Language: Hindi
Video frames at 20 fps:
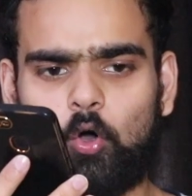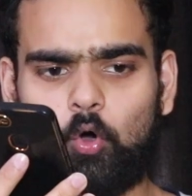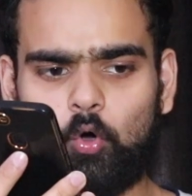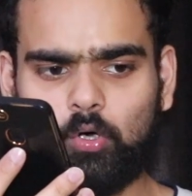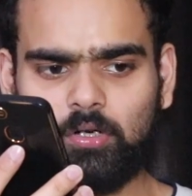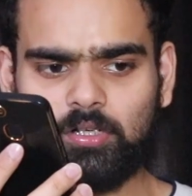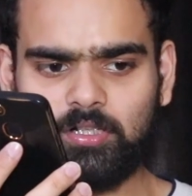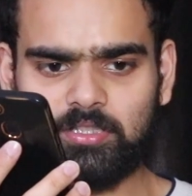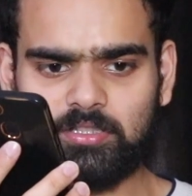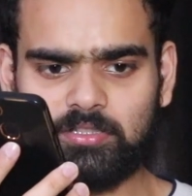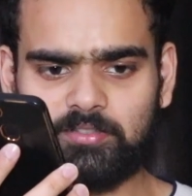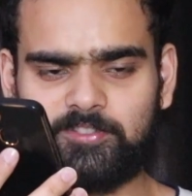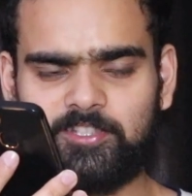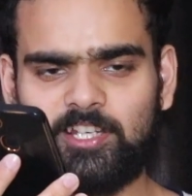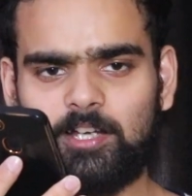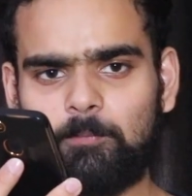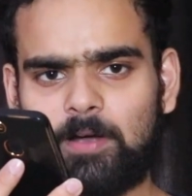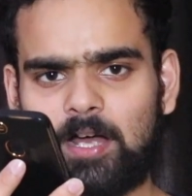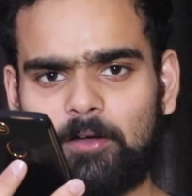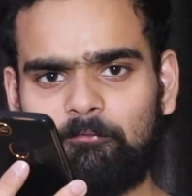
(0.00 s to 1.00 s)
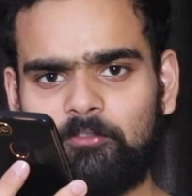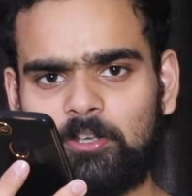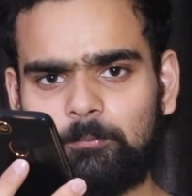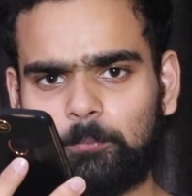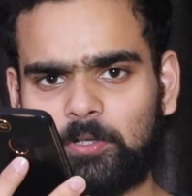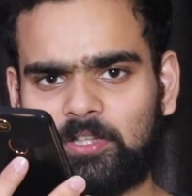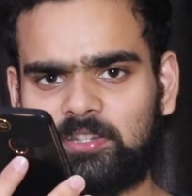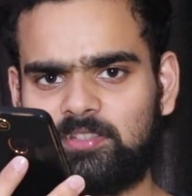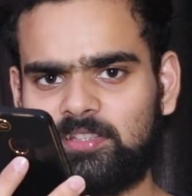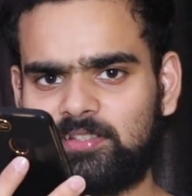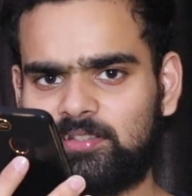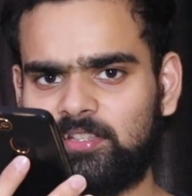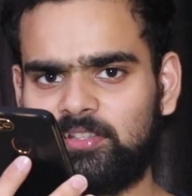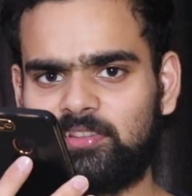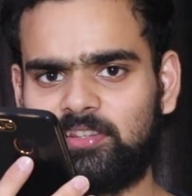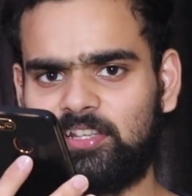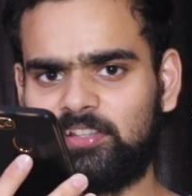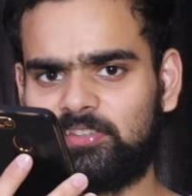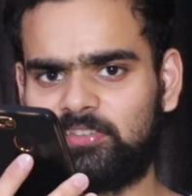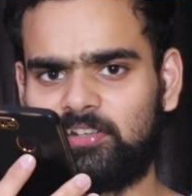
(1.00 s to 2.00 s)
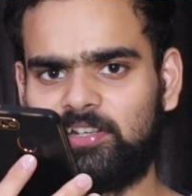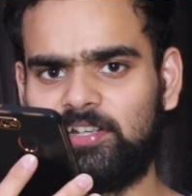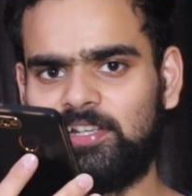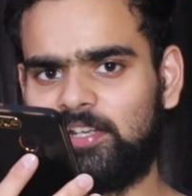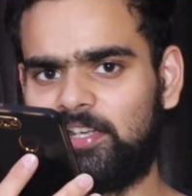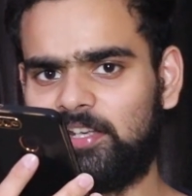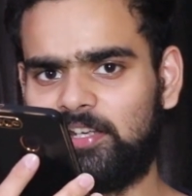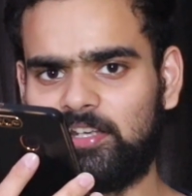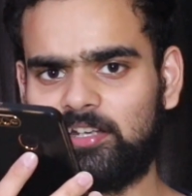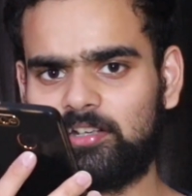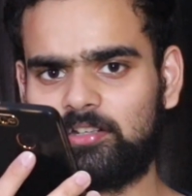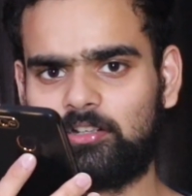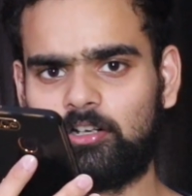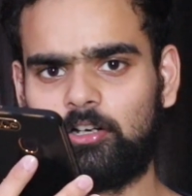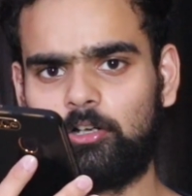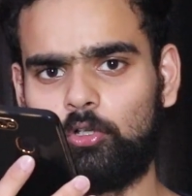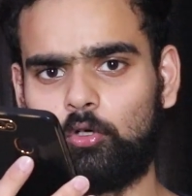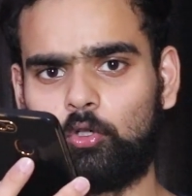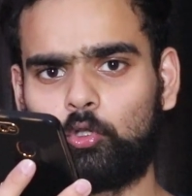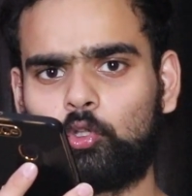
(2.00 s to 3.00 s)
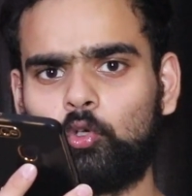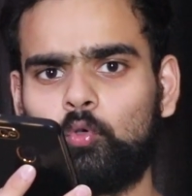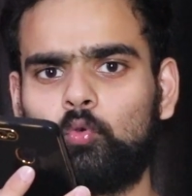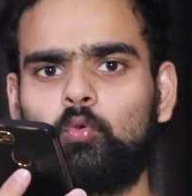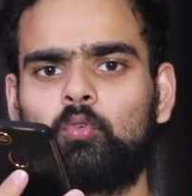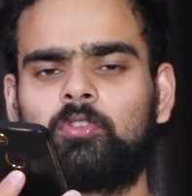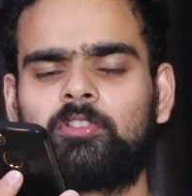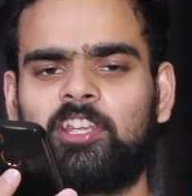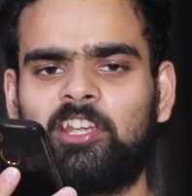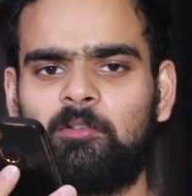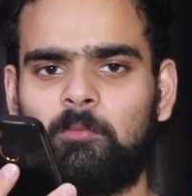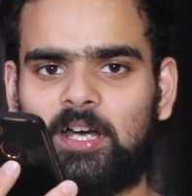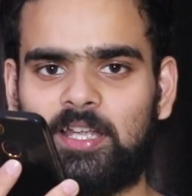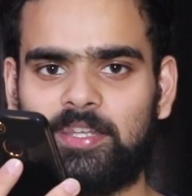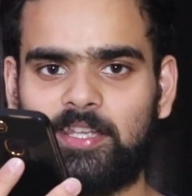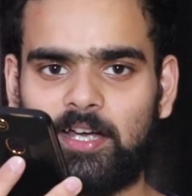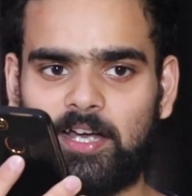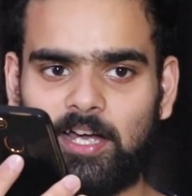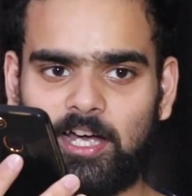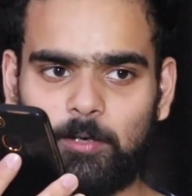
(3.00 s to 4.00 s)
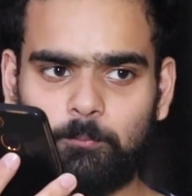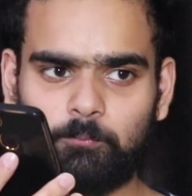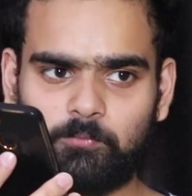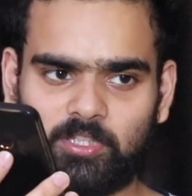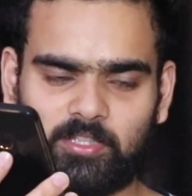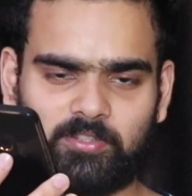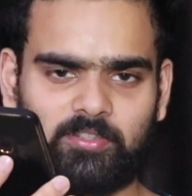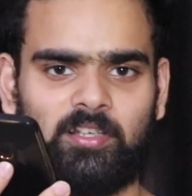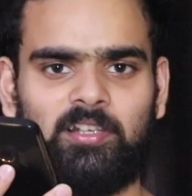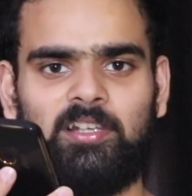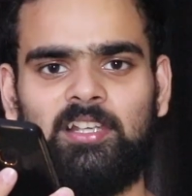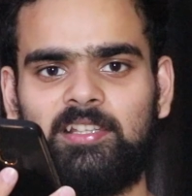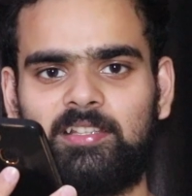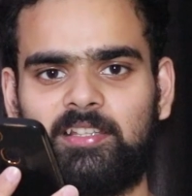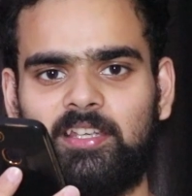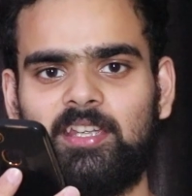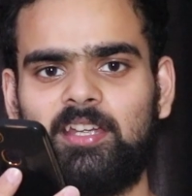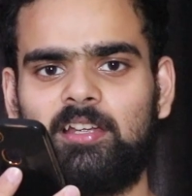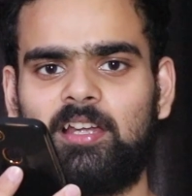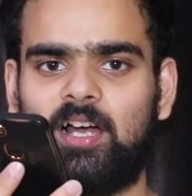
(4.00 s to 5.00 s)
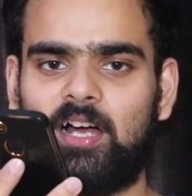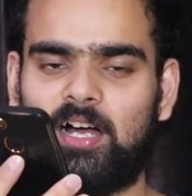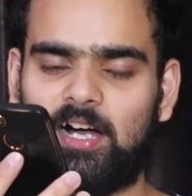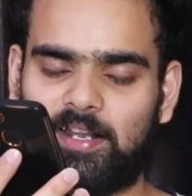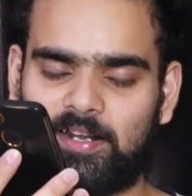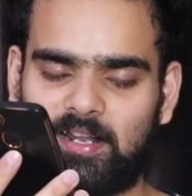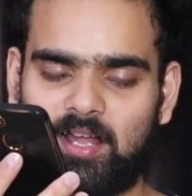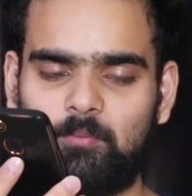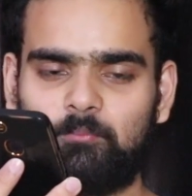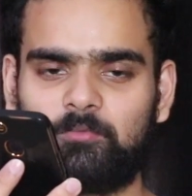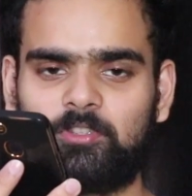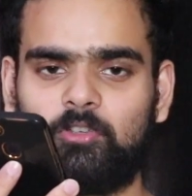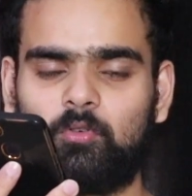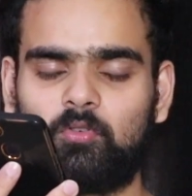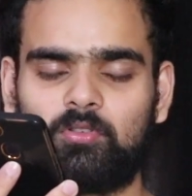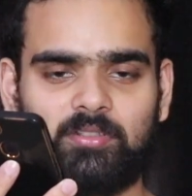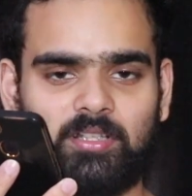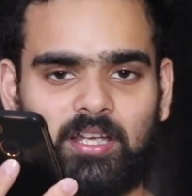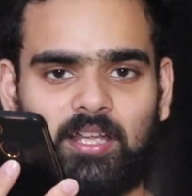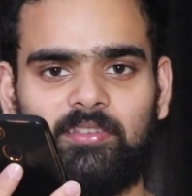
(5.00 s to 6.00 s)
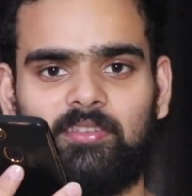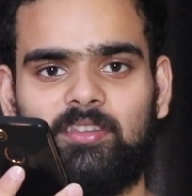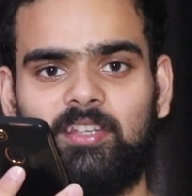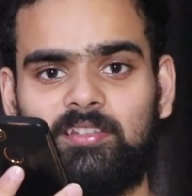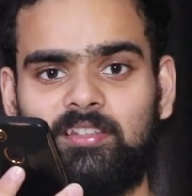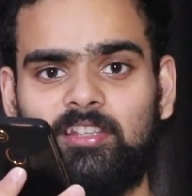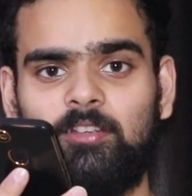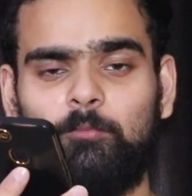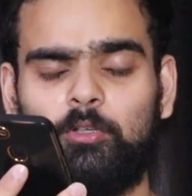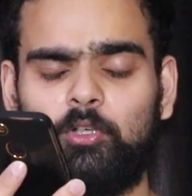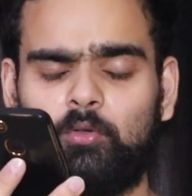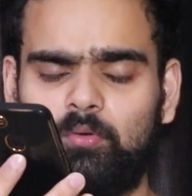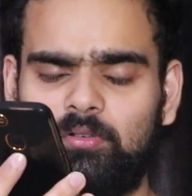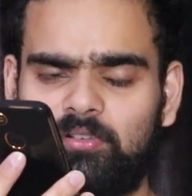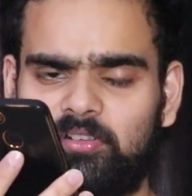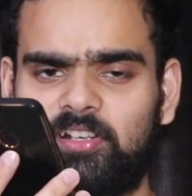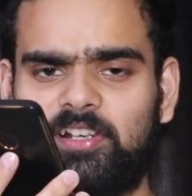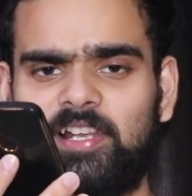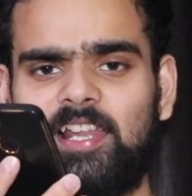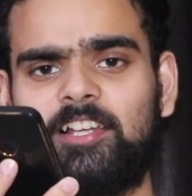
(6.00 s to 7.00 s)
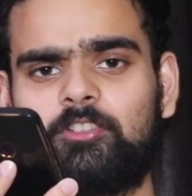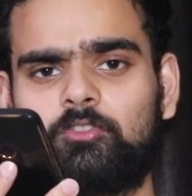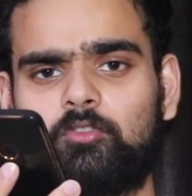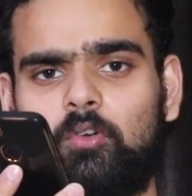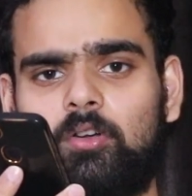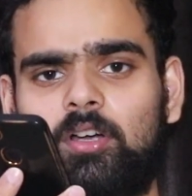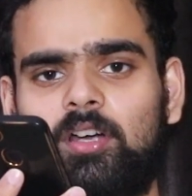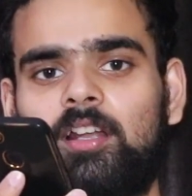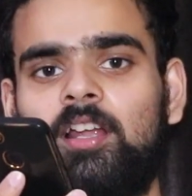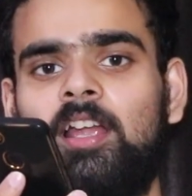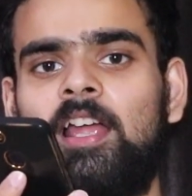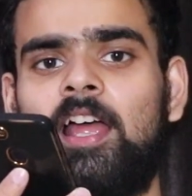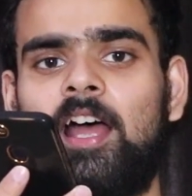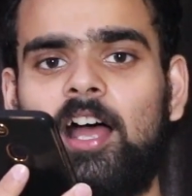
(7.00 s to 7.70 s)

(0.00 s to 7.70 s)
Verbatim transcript: और जब आप वे 25 से 30 रील क्रिएट कर लो तो उसके बाद आप तसल्ली से आराम से और शांति से बिल्कुल रिलैक्स होकर